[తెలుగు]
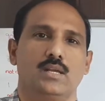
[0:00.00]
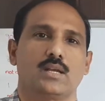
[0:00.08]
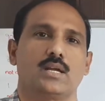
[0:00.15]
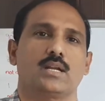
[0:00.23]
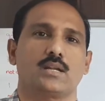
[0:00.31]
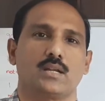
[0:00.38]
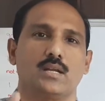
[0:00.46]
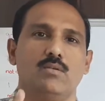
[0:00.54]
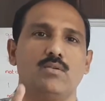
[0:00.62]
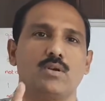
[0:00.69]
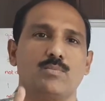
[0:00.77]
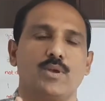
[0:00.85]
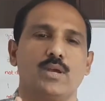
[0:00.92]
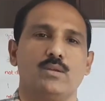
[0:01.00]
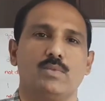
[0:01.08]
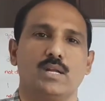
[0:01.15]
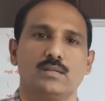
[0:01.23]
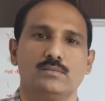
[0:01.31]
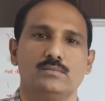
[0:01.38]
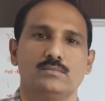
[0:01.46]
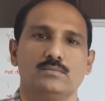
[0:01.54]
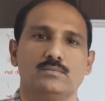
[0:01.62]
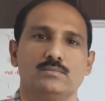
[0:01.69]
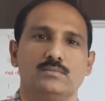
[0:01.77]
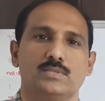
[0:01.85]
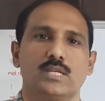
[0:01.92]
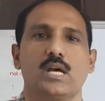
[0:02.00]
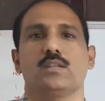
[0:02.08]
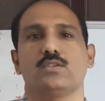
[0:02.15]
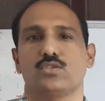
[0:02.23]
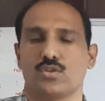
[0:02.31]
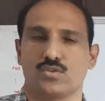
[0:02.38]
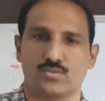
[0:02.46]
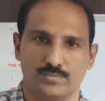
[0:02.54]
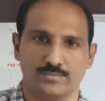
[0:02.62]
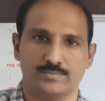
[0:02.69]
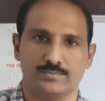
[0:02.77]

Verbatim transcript: కరెక్ట్గా ఒక పేరు మనం సాధించవచ్చు